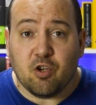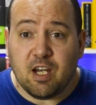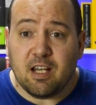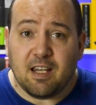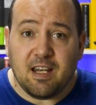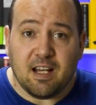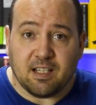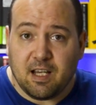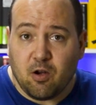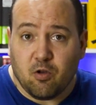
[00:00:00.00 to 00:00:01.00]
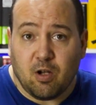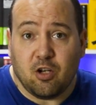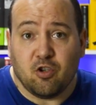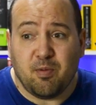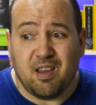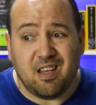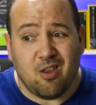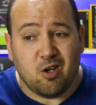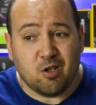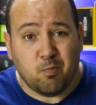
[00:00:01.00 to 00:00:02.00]
Corsair tenías que controlar los
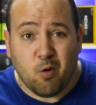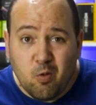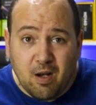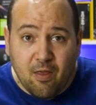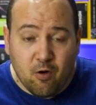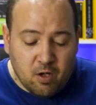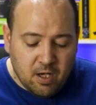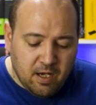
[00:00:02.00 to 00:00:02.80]
ventiladores por un lado